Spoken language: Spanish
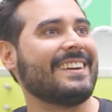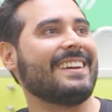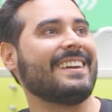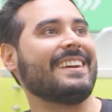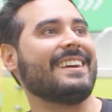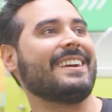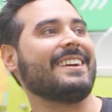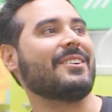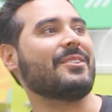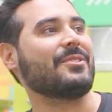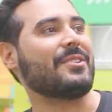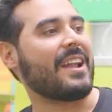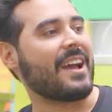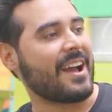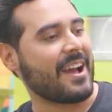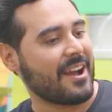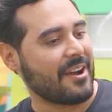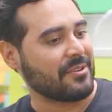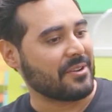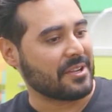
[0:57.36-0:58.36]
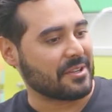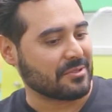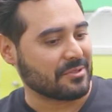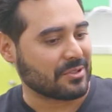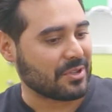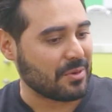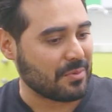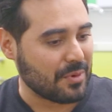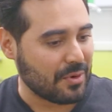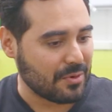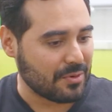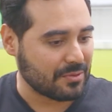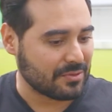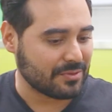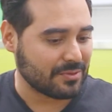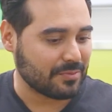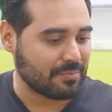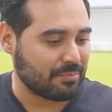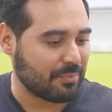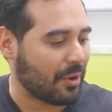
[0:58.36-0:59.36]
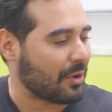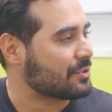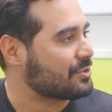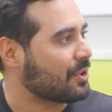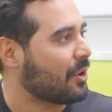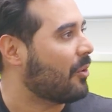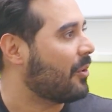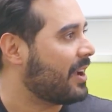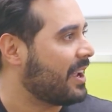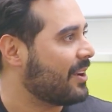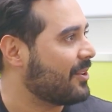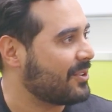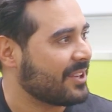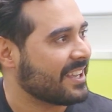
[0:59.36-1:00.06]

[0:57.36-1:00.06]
Eh, una, a ver, como un, portobelo